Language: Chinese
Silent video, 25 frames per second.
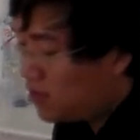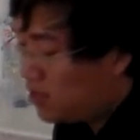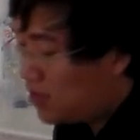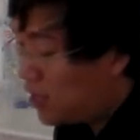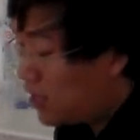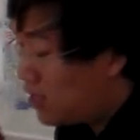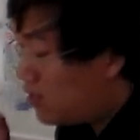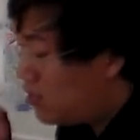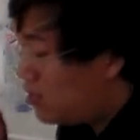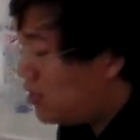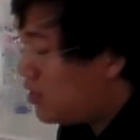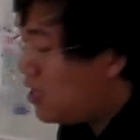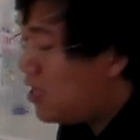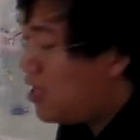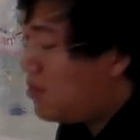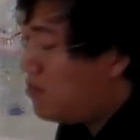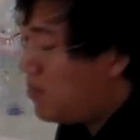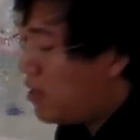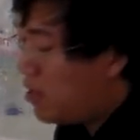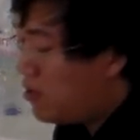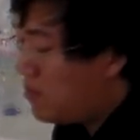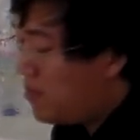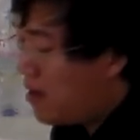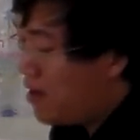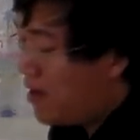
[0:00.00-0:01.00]
也你也
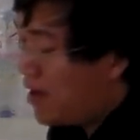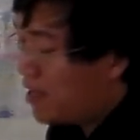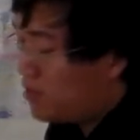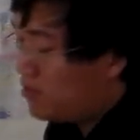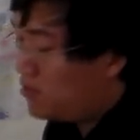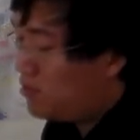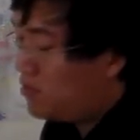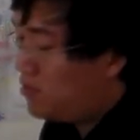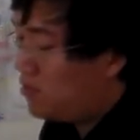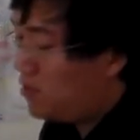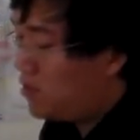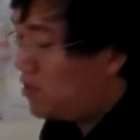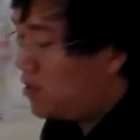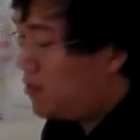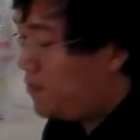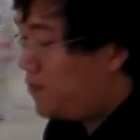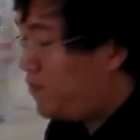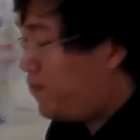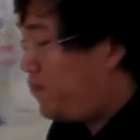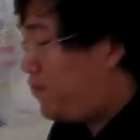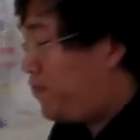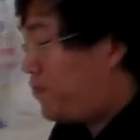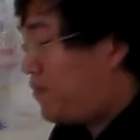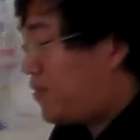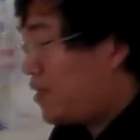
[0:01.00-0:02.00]
没有办法去
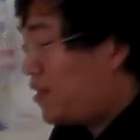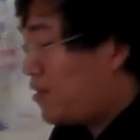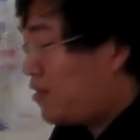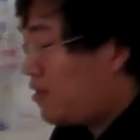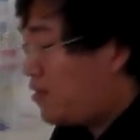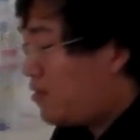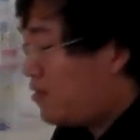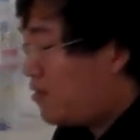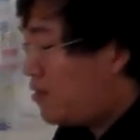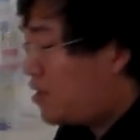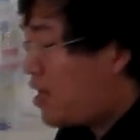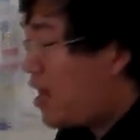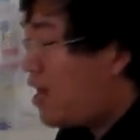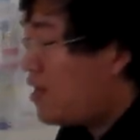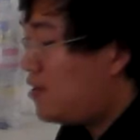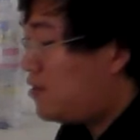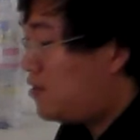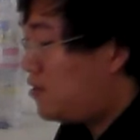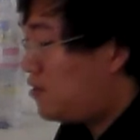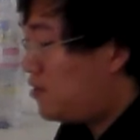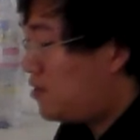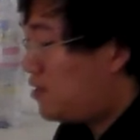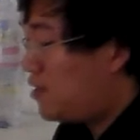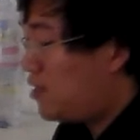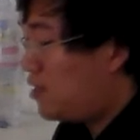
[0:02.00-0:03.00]
探
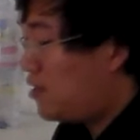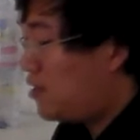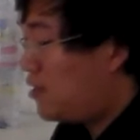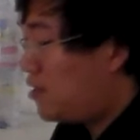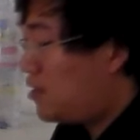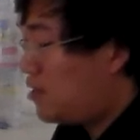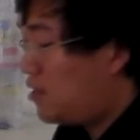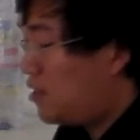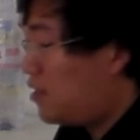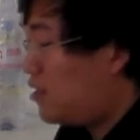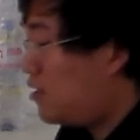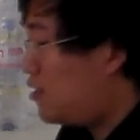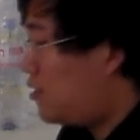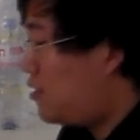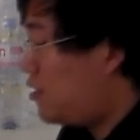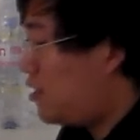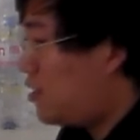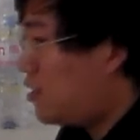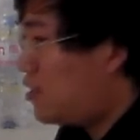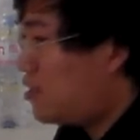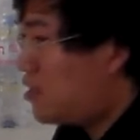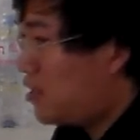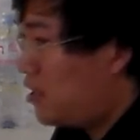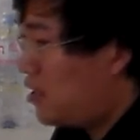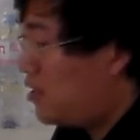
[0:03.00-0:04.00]
究这个这个这
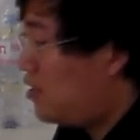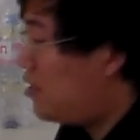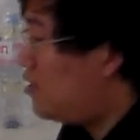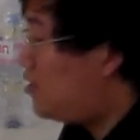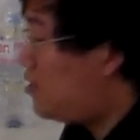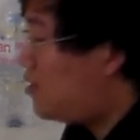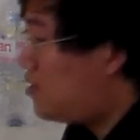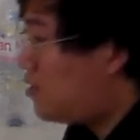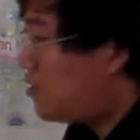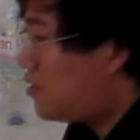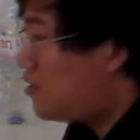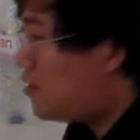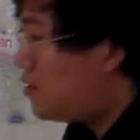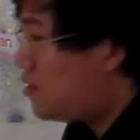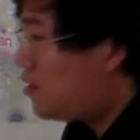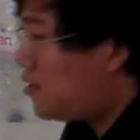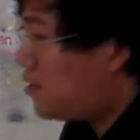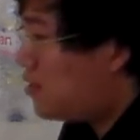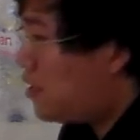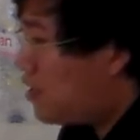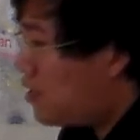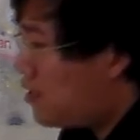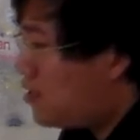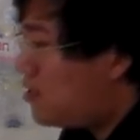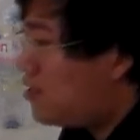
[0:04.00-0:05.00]
个整个世
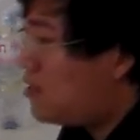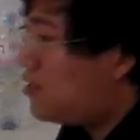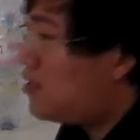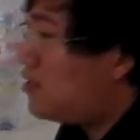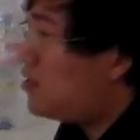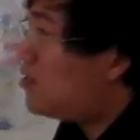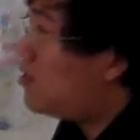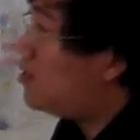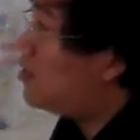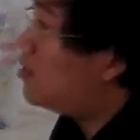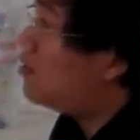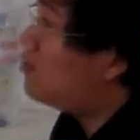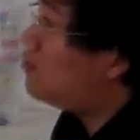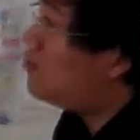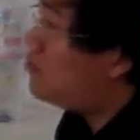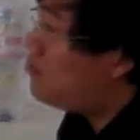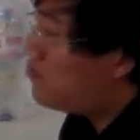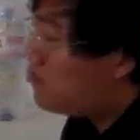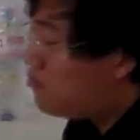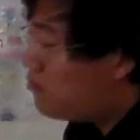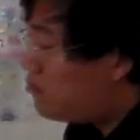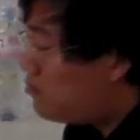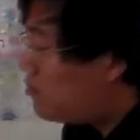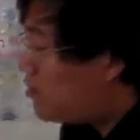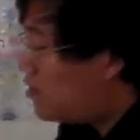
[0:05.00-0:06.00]
人世的这个
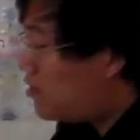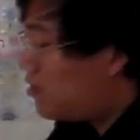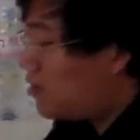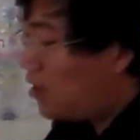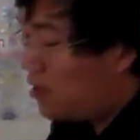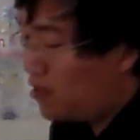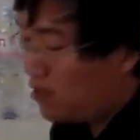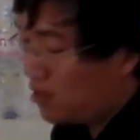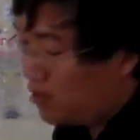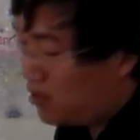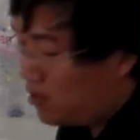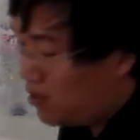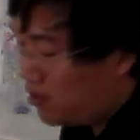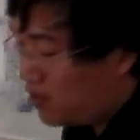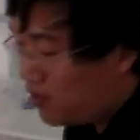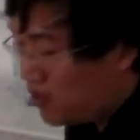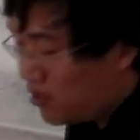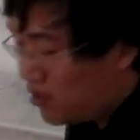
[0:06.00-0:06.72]
道理。